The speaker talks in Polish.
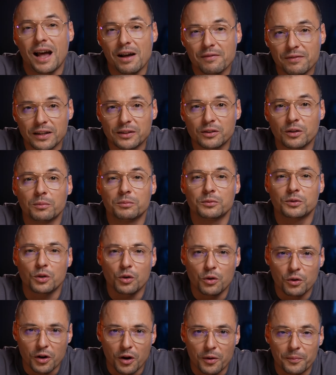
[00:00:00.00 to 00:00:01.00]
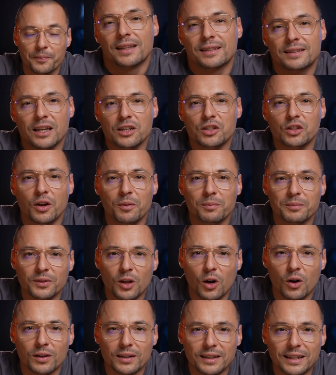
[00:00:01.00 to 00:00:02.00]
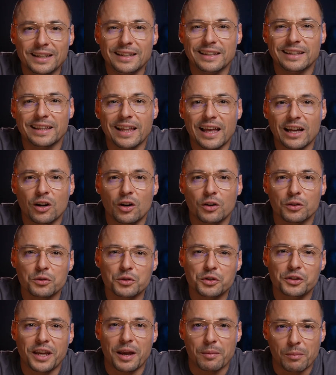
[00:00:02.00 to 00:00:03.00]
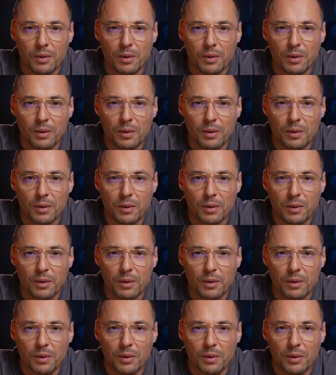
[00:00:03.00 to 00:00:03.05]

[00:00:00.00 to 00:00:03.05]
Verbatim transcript: awatą drugą. Zresztą no innego już nie